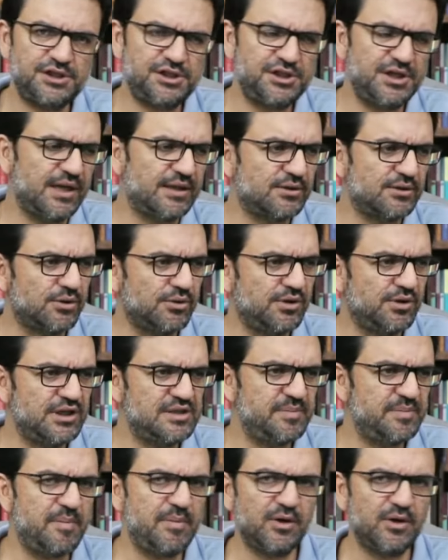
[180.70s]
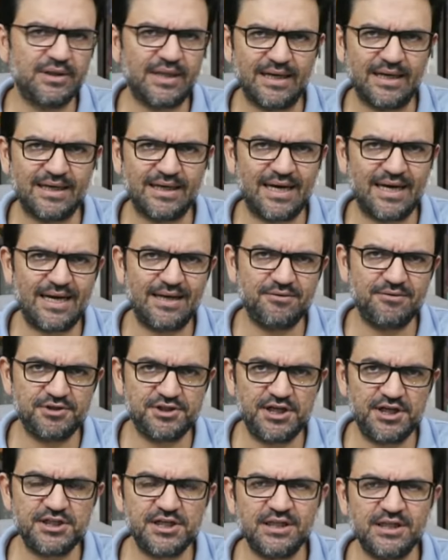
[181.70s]
diretores, bibliotecários,
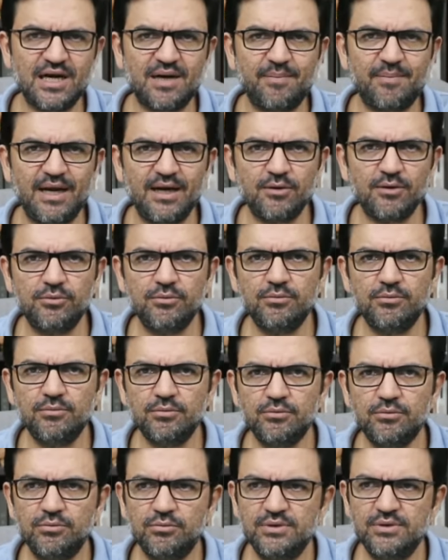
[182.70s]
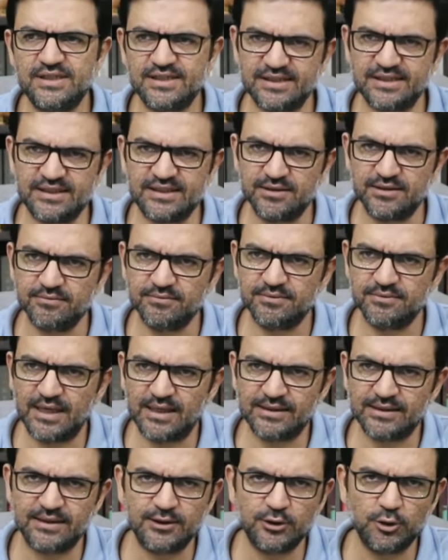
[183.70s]
gente que trabalha com, com ensino,
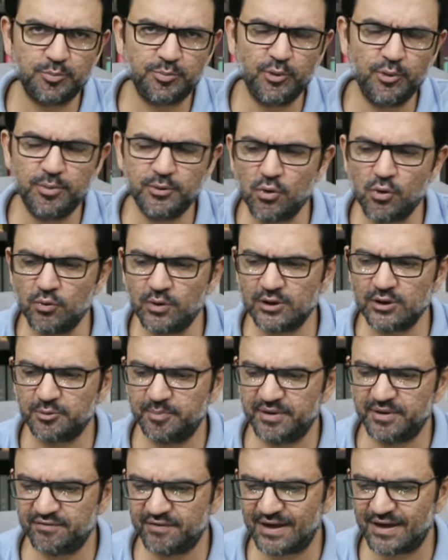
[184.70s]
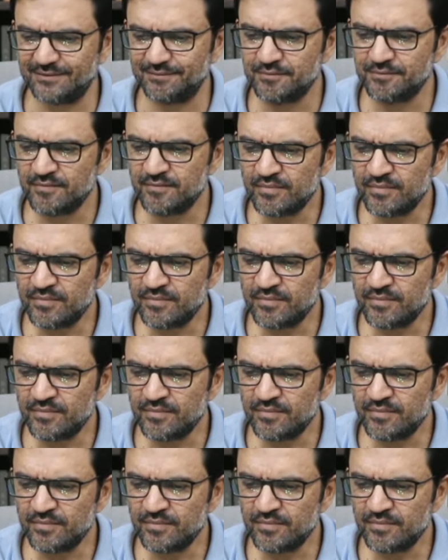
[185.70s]
né? Tanto público quanto privado.